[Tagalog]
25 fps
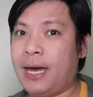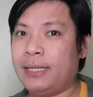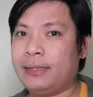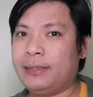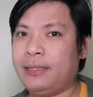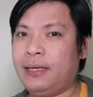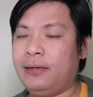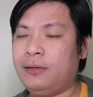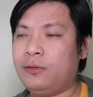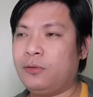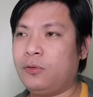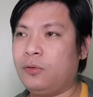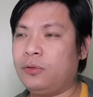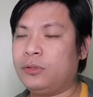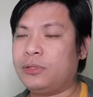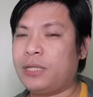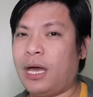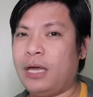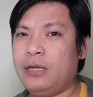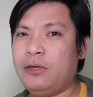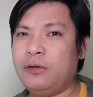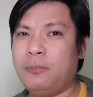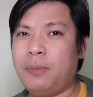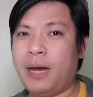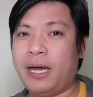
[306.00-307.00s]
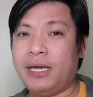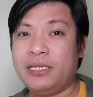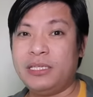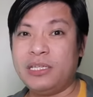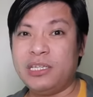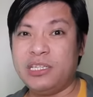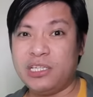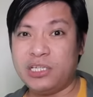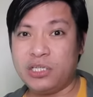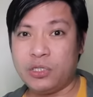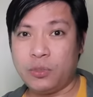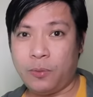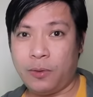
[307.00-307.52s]
natin kung tayo ba ay
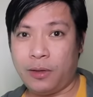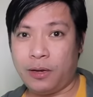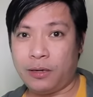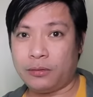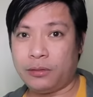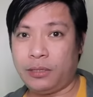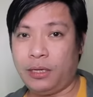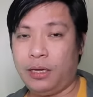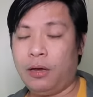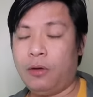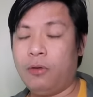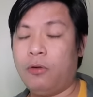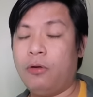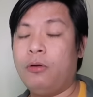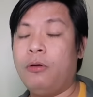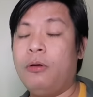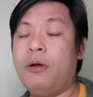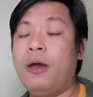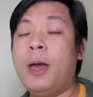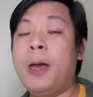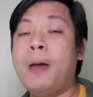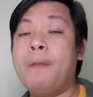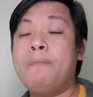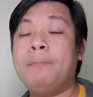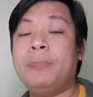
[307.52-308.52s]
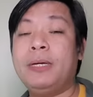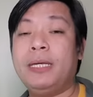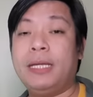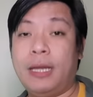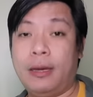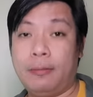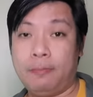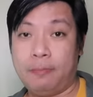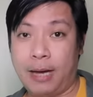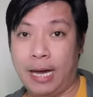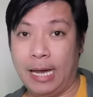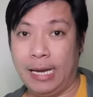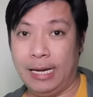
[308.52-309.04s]
siniswerte o
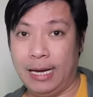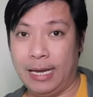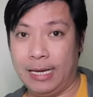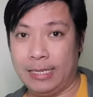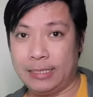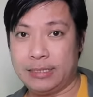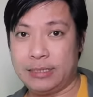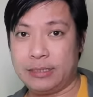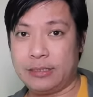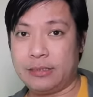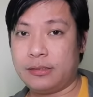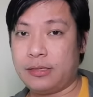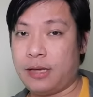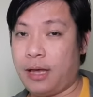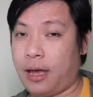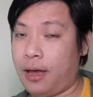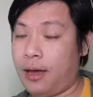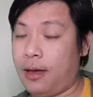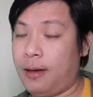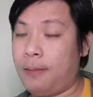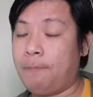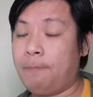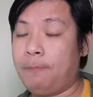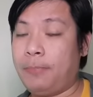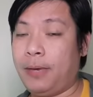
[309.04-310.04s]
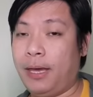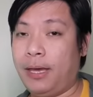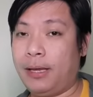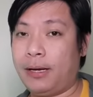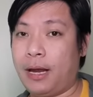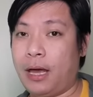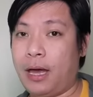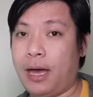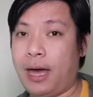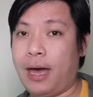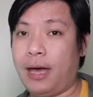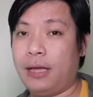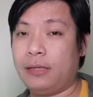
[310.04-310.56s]
minamalas sa
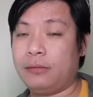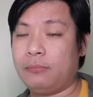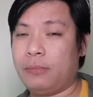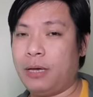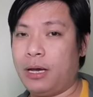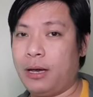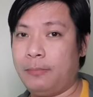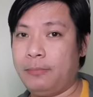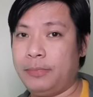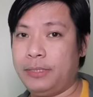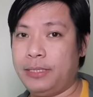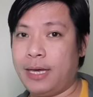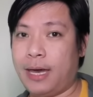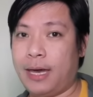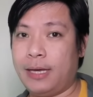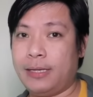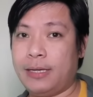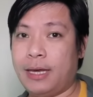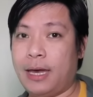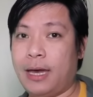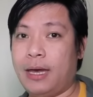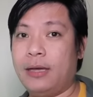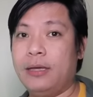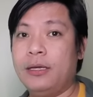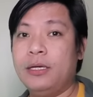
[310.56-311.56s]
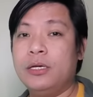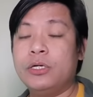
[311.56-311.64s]
pera at mga biyaya.